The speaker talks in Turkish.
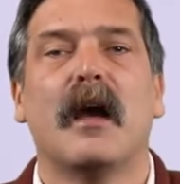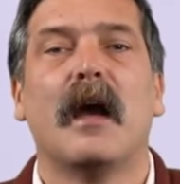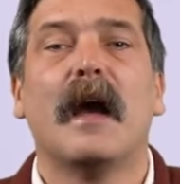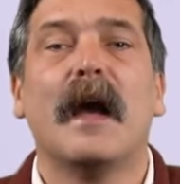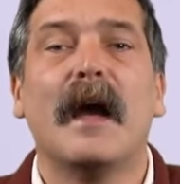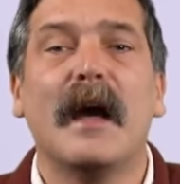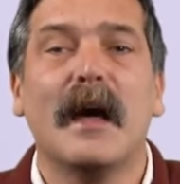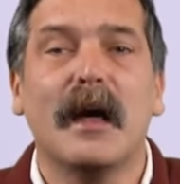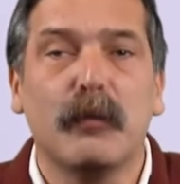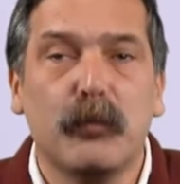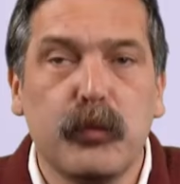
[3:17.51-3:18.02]

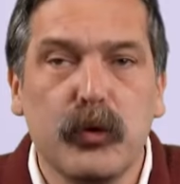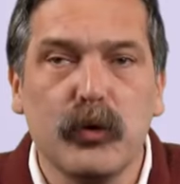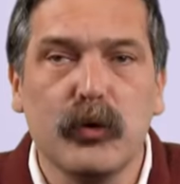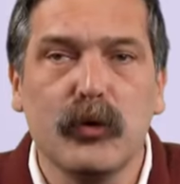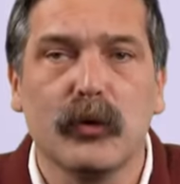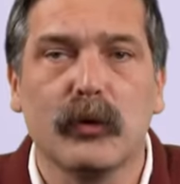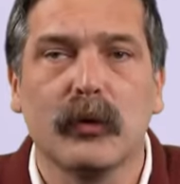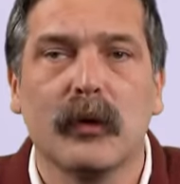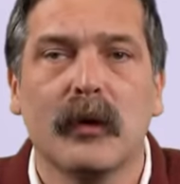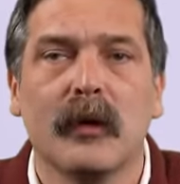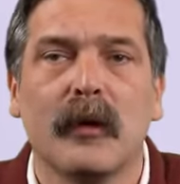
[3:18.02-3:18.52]
Eğer
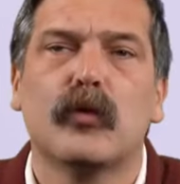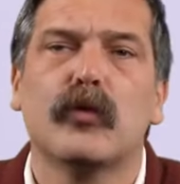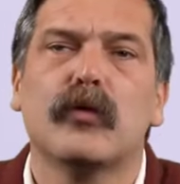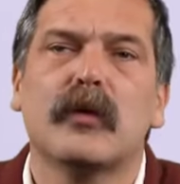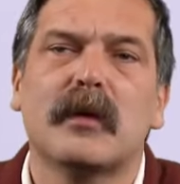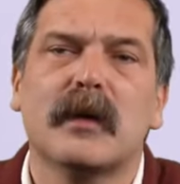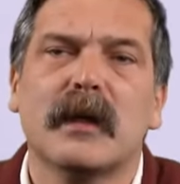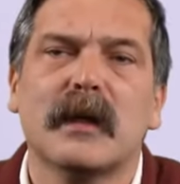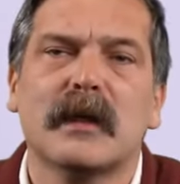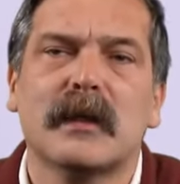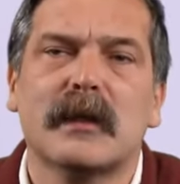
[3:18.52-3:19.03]
bugün
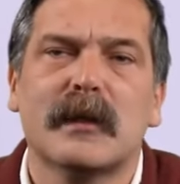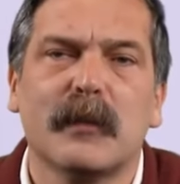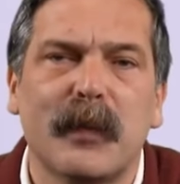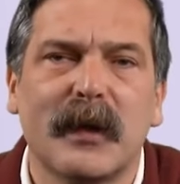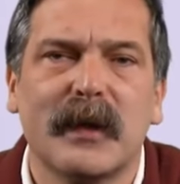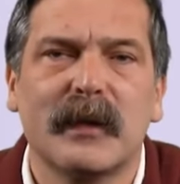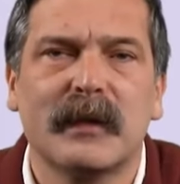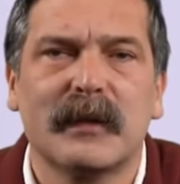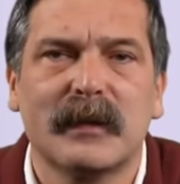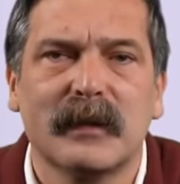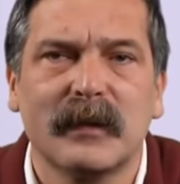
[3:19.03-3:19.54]
Türkiye İşçi
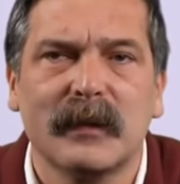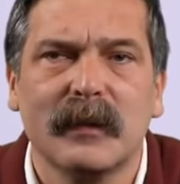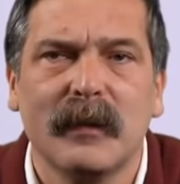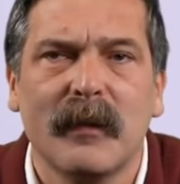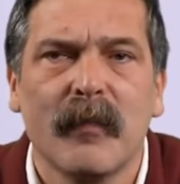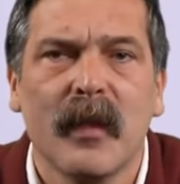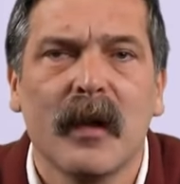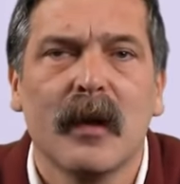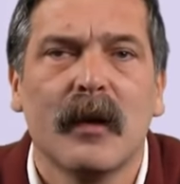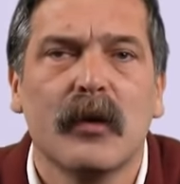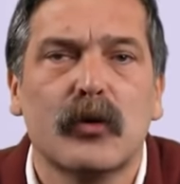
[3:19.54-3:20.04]
Partisi
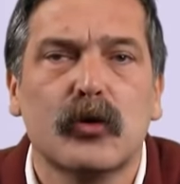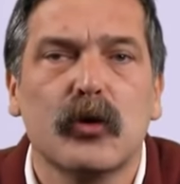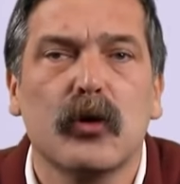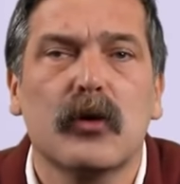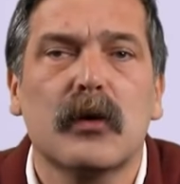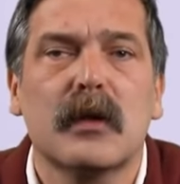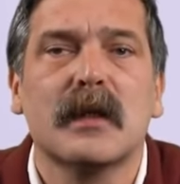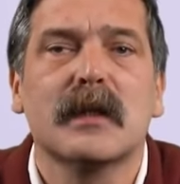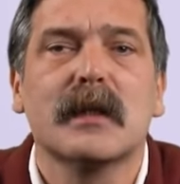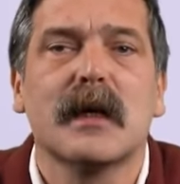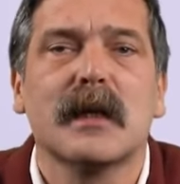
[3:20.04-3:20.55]

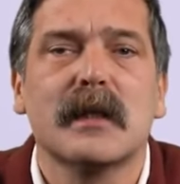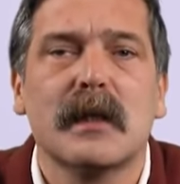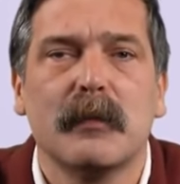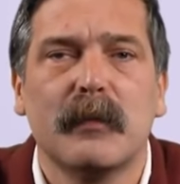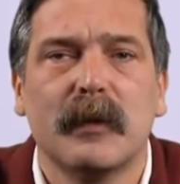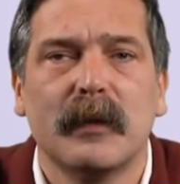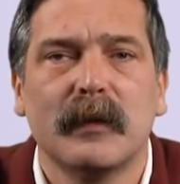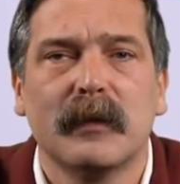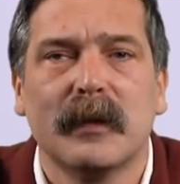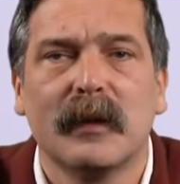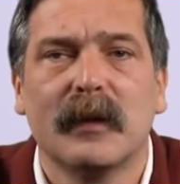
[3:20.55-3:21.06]
çok kısa
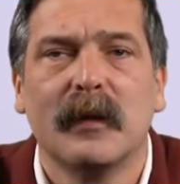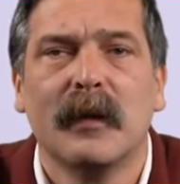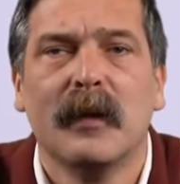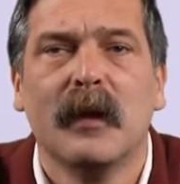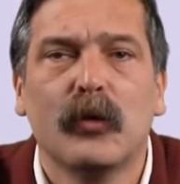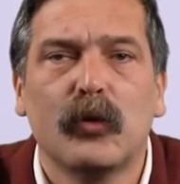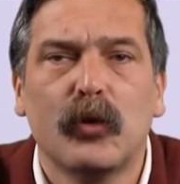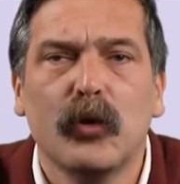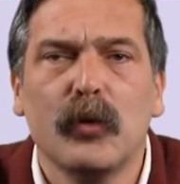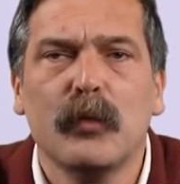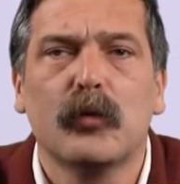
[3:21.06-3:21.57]
zamanda
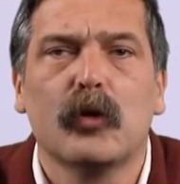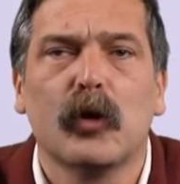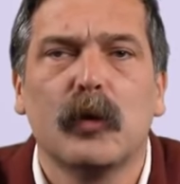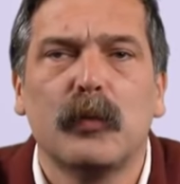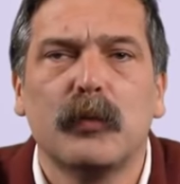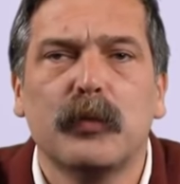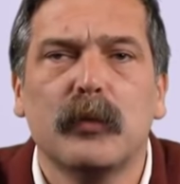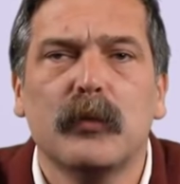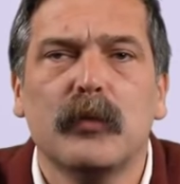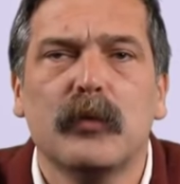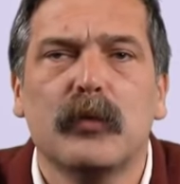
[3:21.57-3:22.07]
tüm
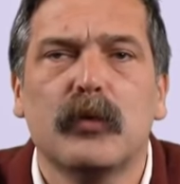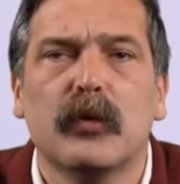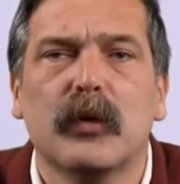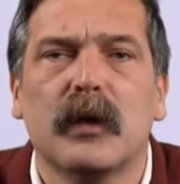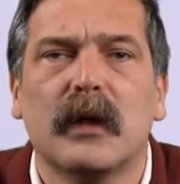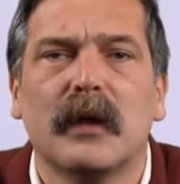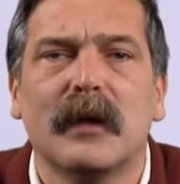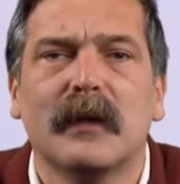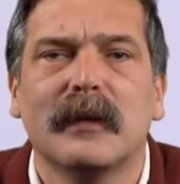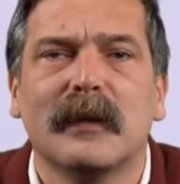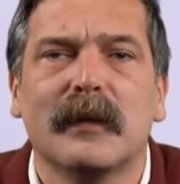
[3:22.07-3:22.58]
toplumun
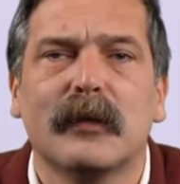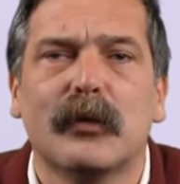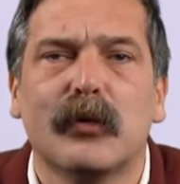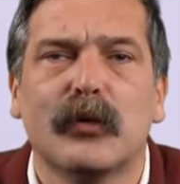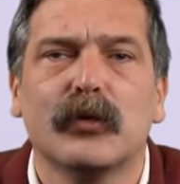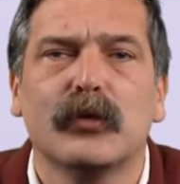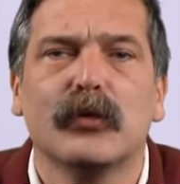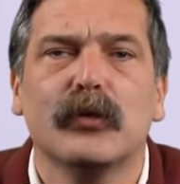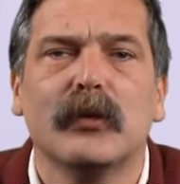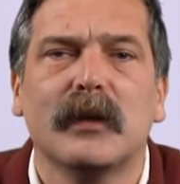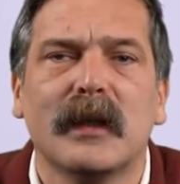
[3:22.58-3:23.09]
kulağında,
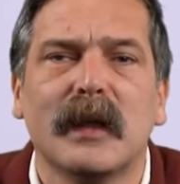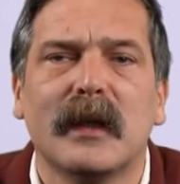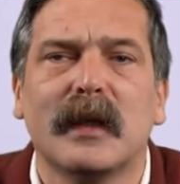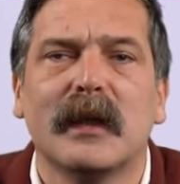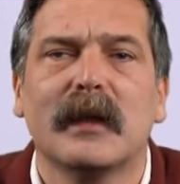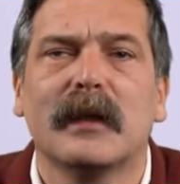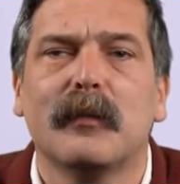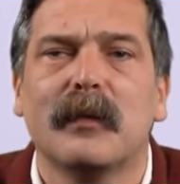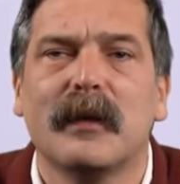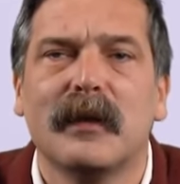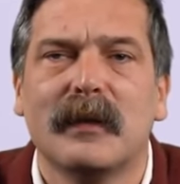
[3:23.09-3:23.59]
gözünde yer
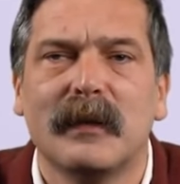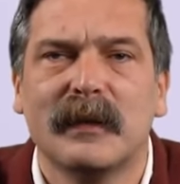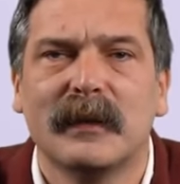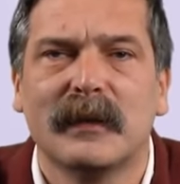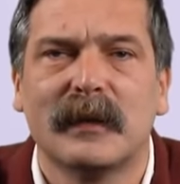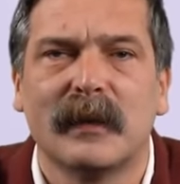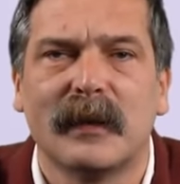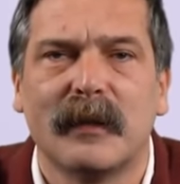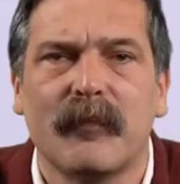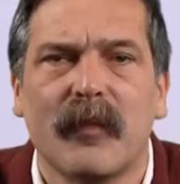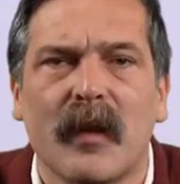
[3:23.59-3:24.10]

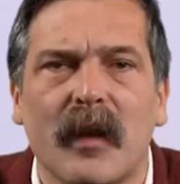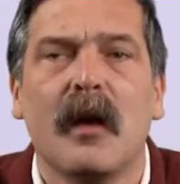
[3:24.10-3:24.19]
edebildiyse,